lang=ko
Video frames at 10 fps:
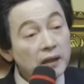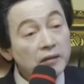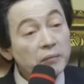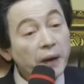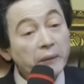
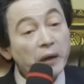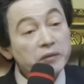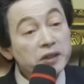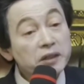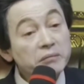그럼
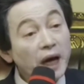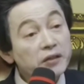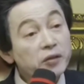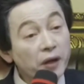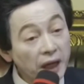백만무지이은
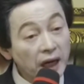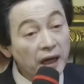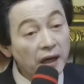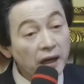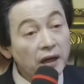마이크로야.
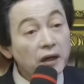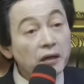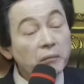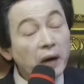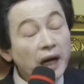
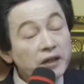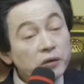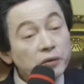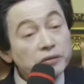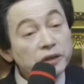
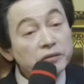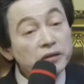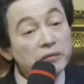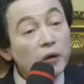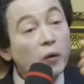마이크로 정도
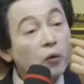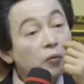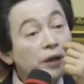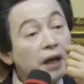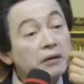되면
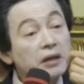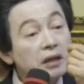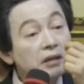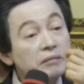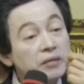콧구멍에
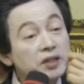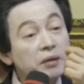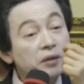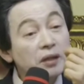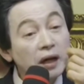걸리는
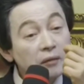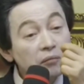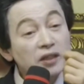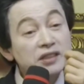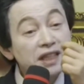미세먼지야.
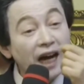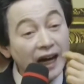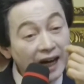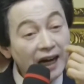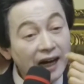
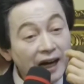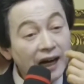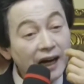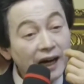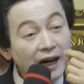뭐,
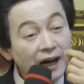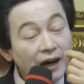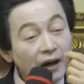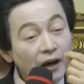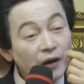
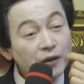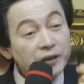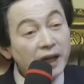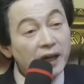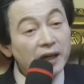
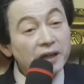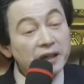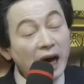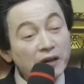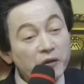근데
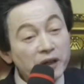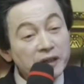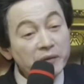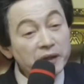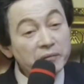나노가
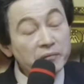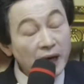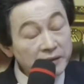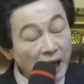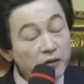되면
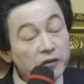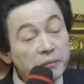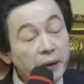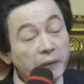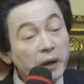
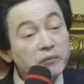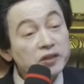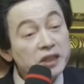나노는 백만분지